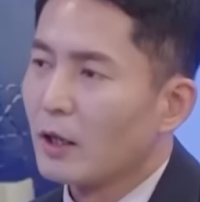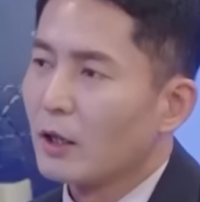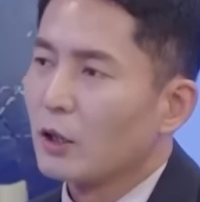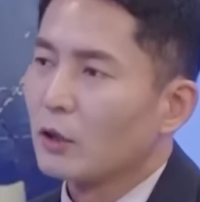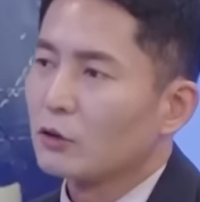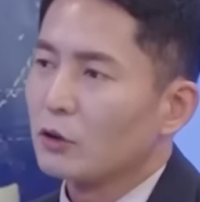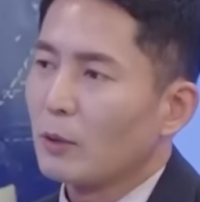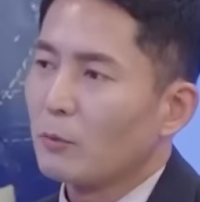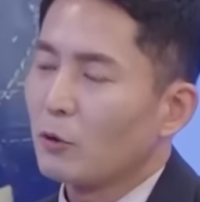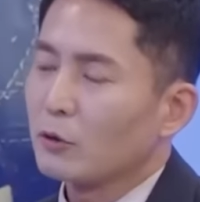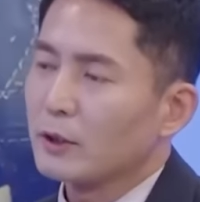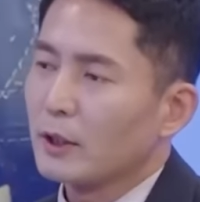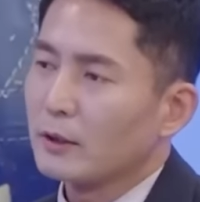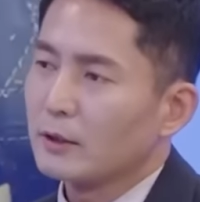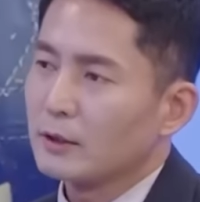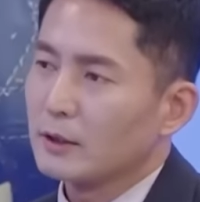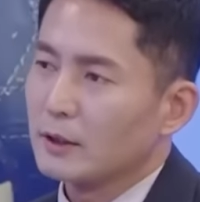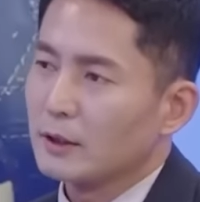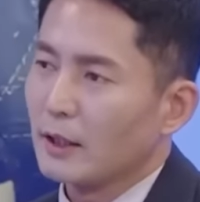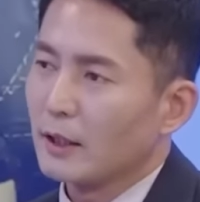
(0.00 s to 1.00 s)
예. 최
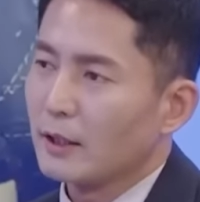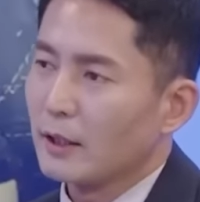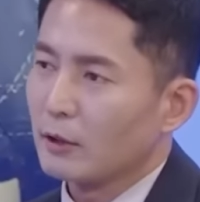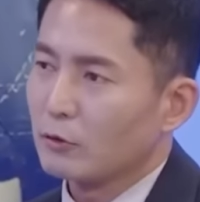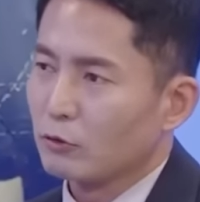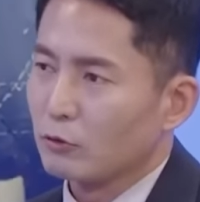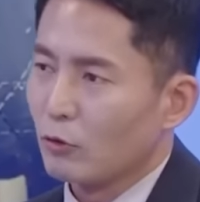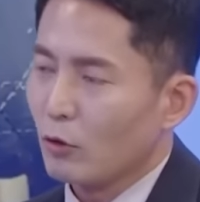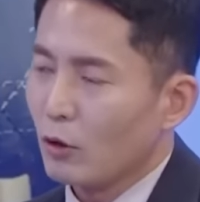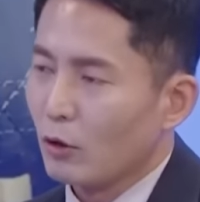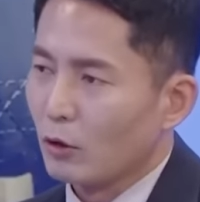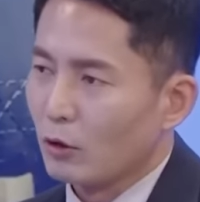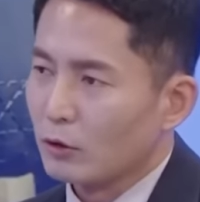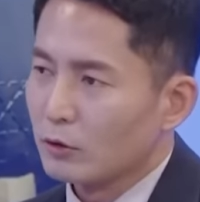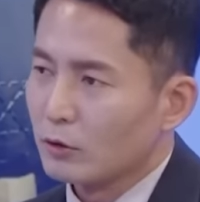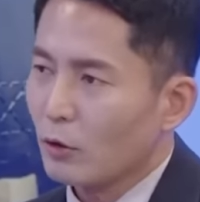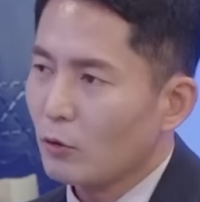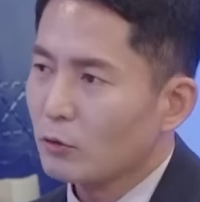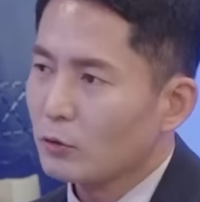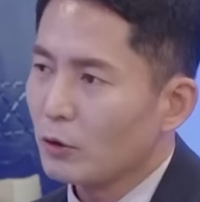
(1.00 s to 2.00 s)
목사는 지난해 9월
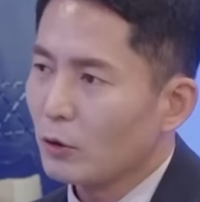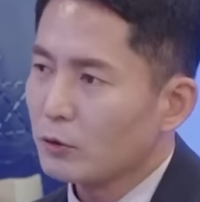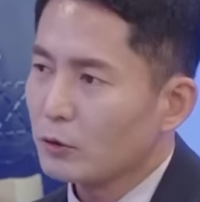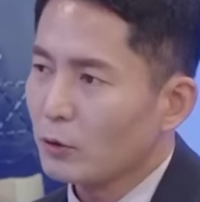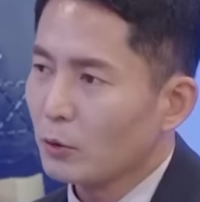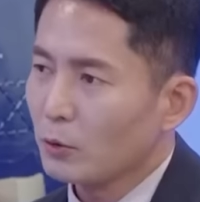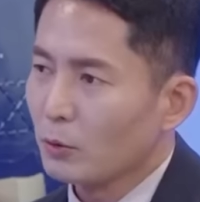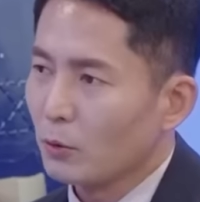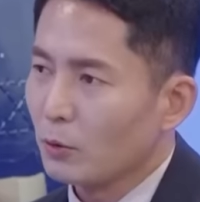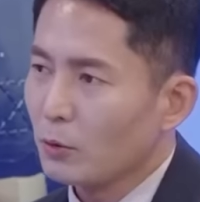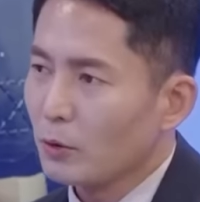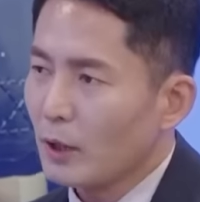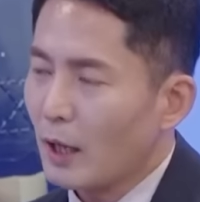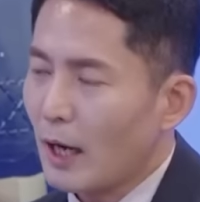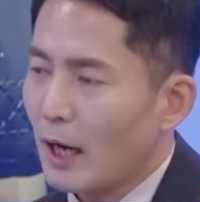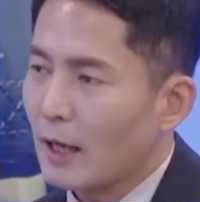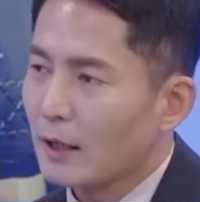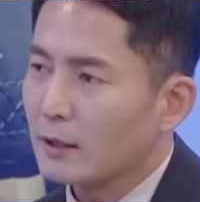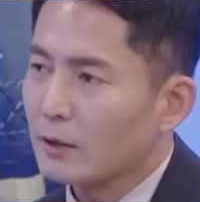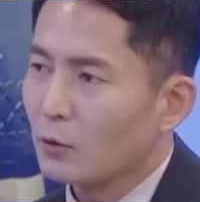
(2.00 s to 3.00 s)
서울 서초동
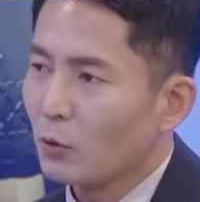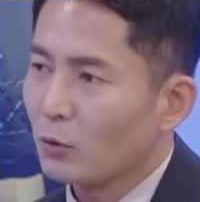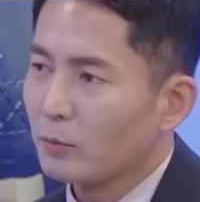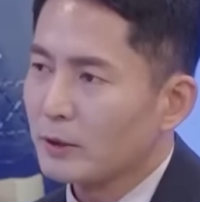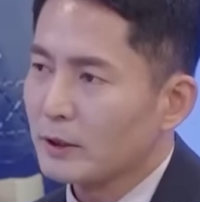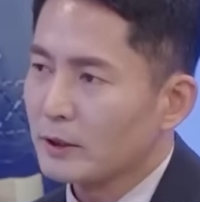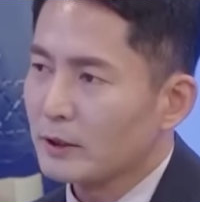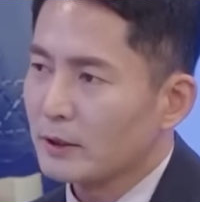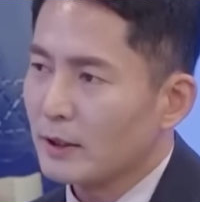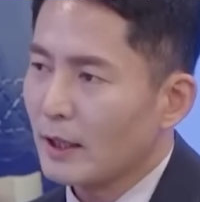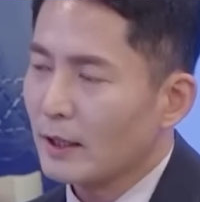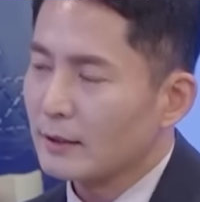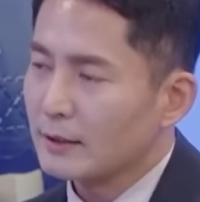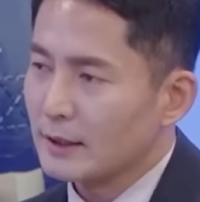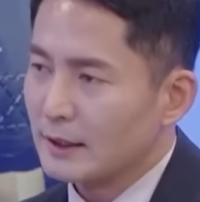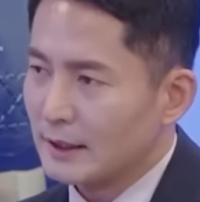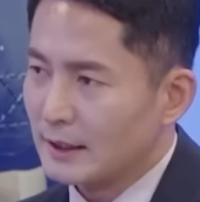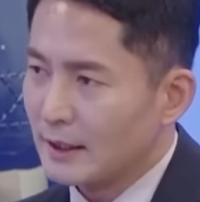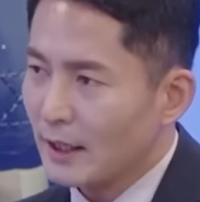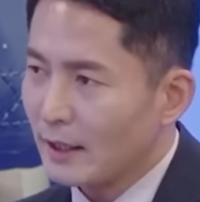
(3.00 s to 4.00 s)

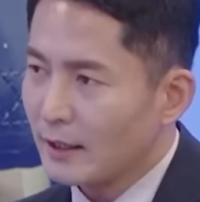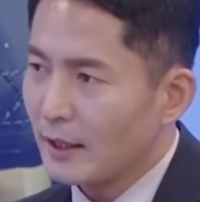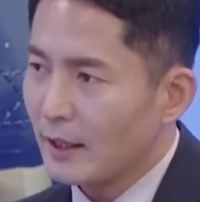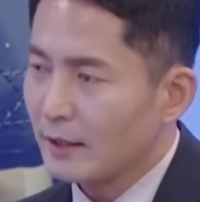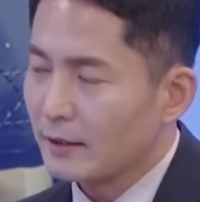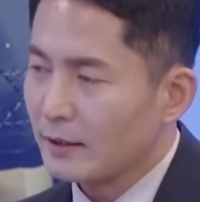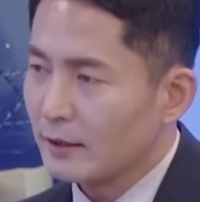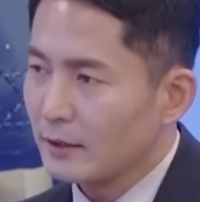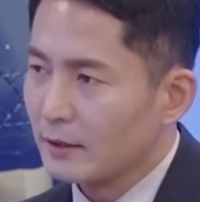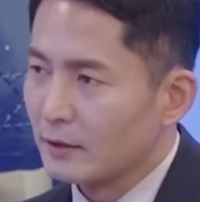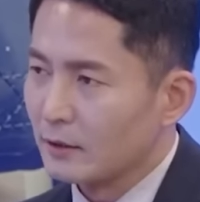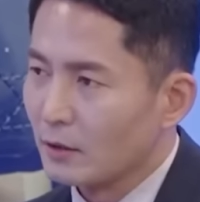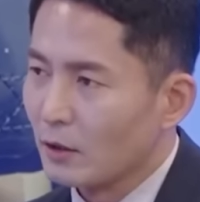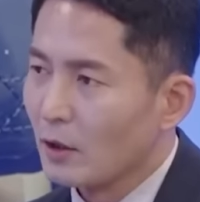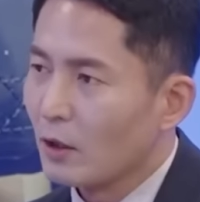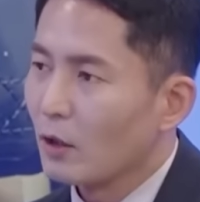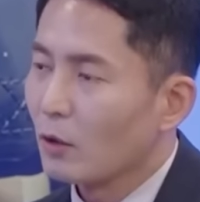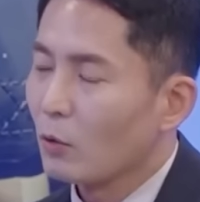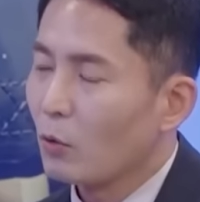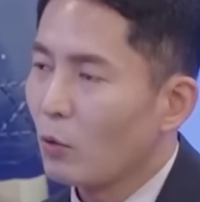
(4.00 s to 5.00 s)
아크로비스타 지하에 있는
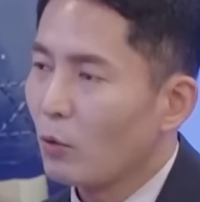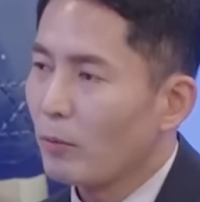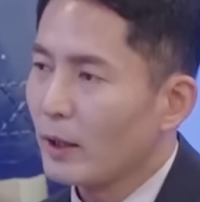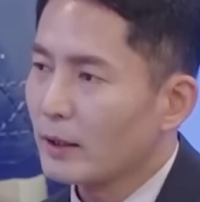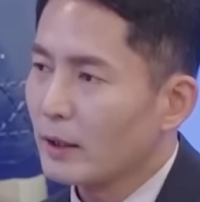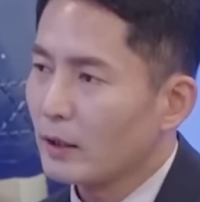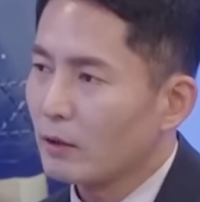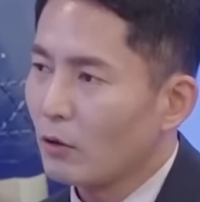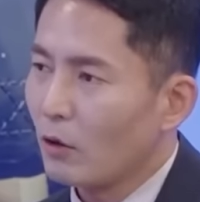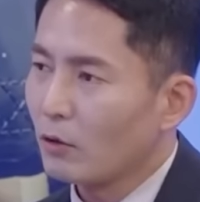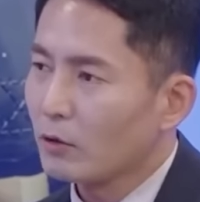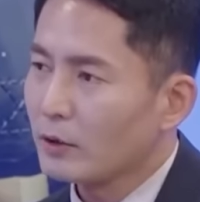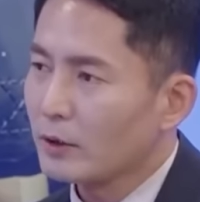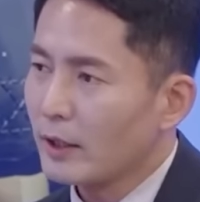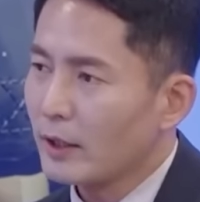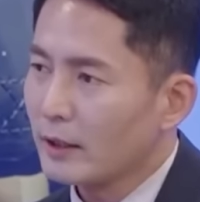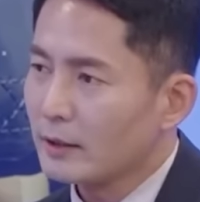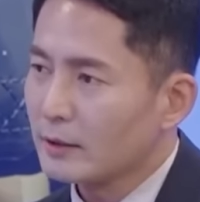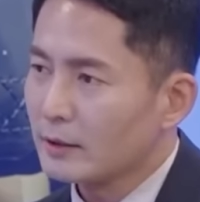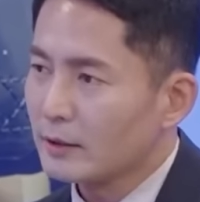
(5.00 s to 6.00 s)
코바나
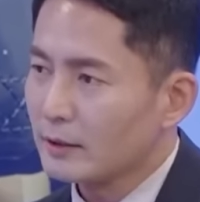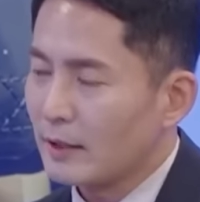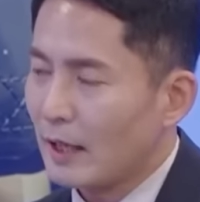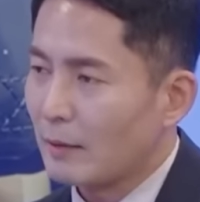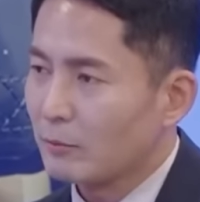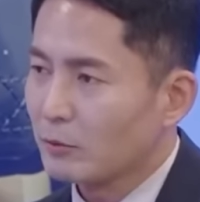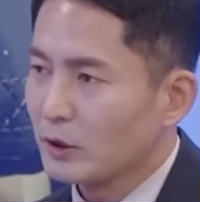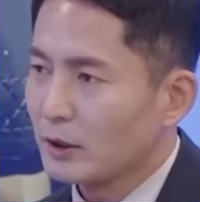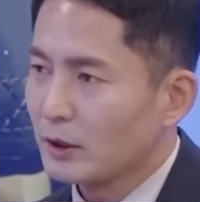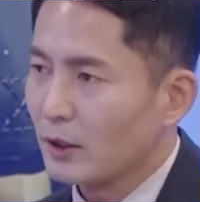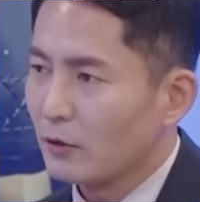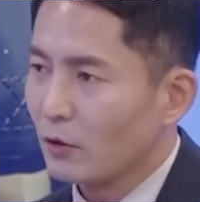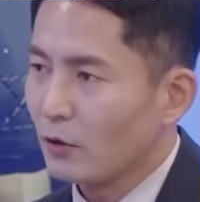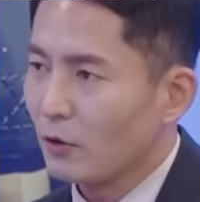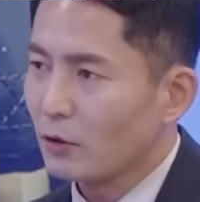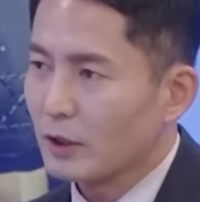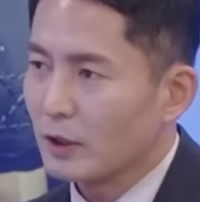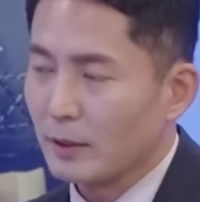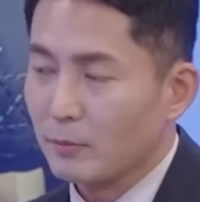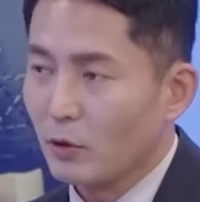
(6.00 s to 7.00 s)
컨텐츠
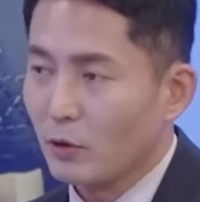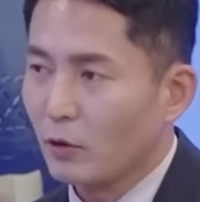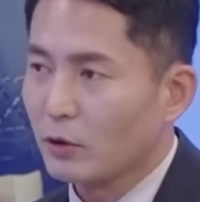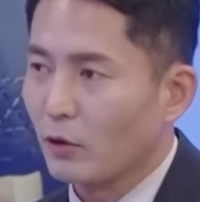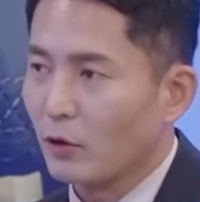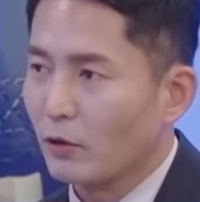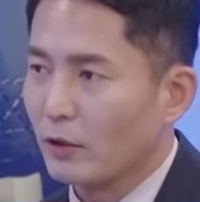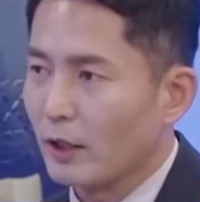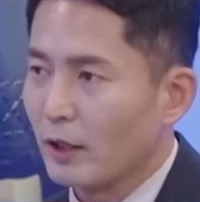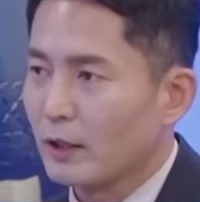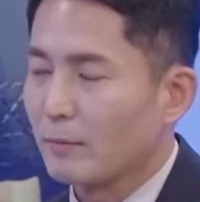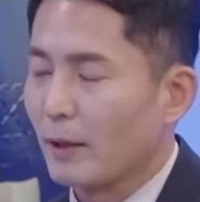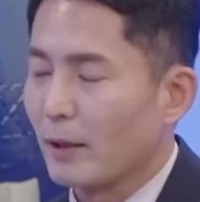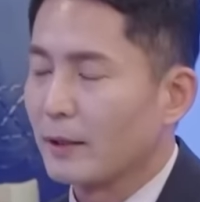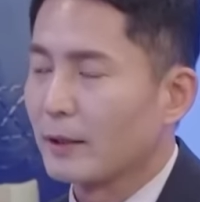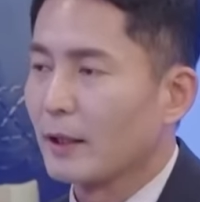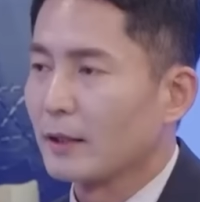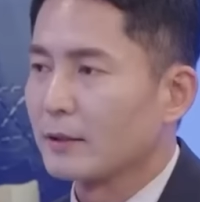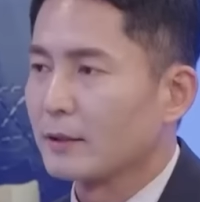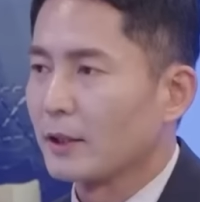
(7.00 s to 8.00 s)
사무실에서 김건희 여사를
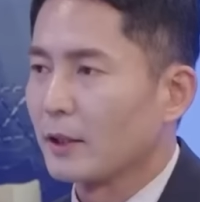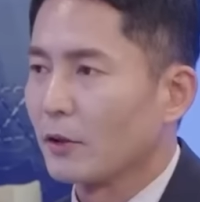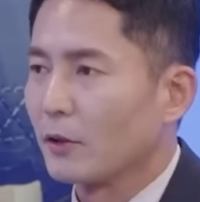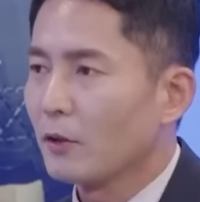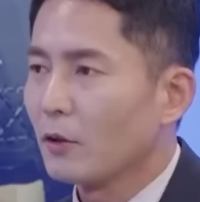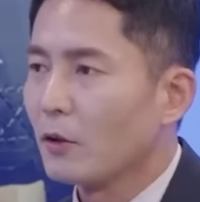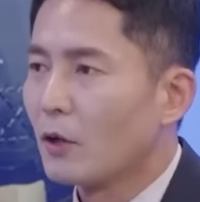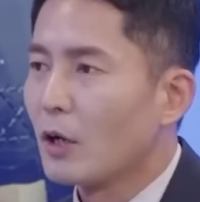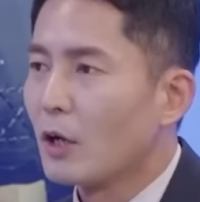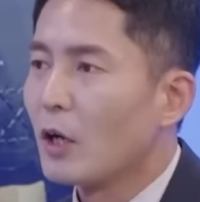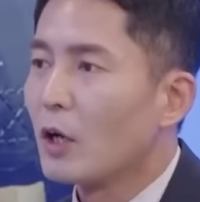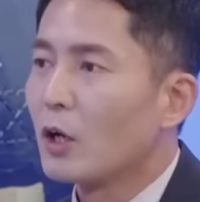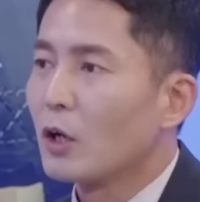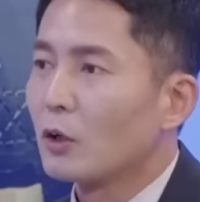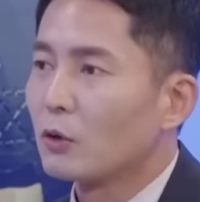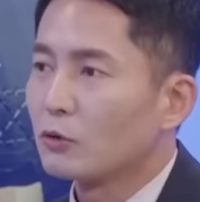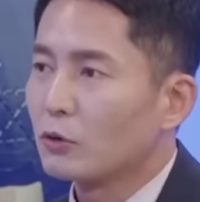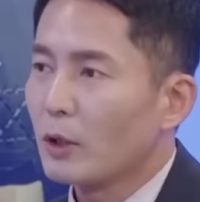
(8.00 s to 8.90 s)
만나는데요. 예.